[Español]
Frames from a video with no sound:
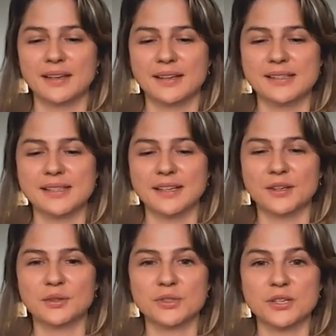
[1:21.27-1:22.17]
Es el que
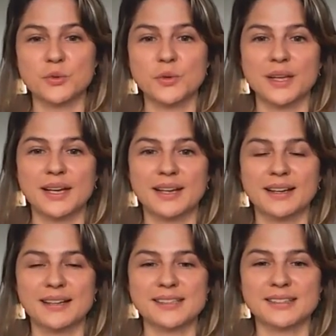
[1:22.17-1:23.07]
nos ayuda
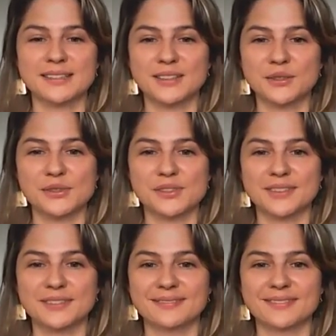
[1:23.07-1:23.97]
a
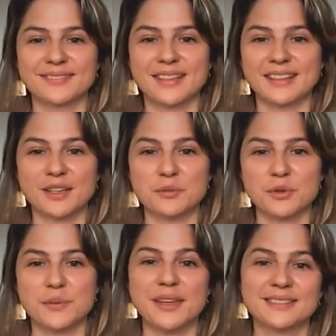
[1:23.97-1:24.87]
sentirnos que estamos
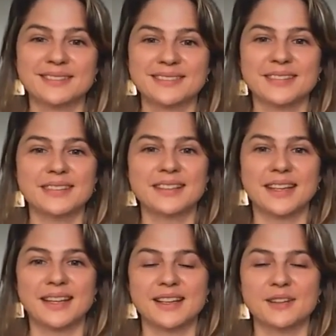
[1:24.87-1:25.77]
bien,
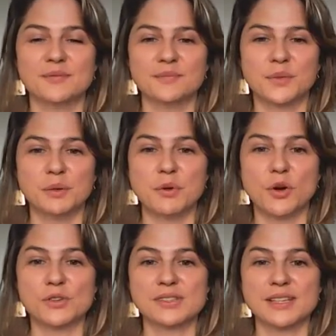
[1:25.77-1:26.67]
que podemos
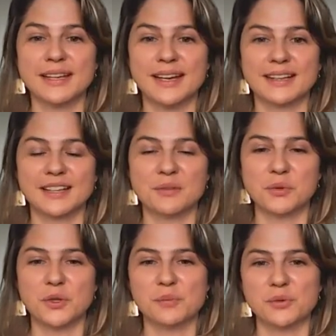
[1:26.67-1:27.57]
conciliar, que
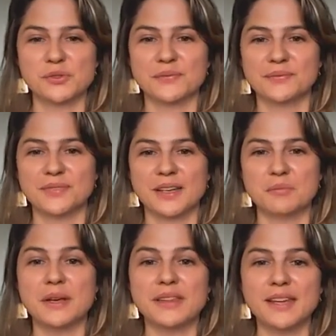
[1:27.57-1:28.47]
podemos
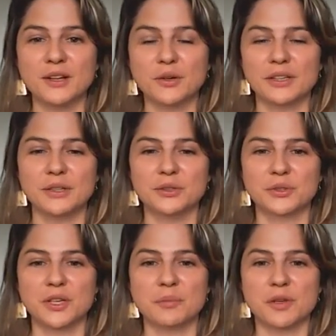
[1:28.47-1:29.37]
mediar con el
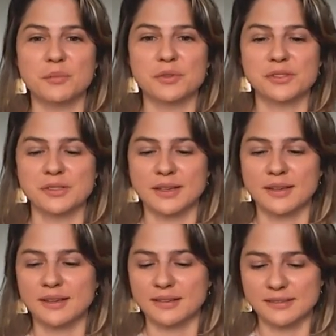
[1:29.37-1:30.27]
otro, que podemos
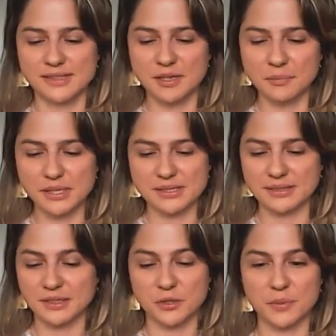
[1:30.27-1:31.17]
siempre
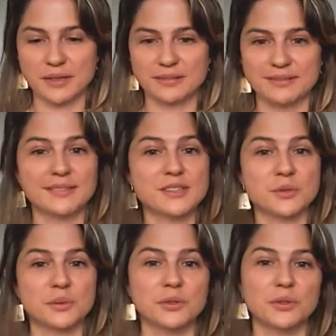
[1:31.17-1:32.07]
sentirnos bien. Y
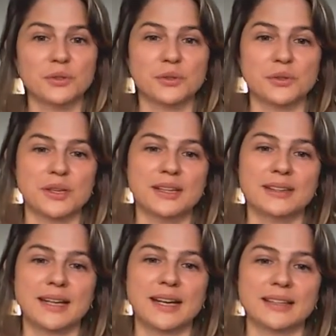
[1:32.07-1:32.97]
sobre todo no, en
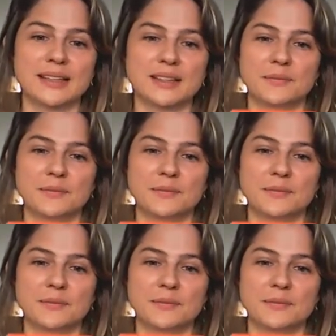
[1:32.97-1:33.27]
esta carta,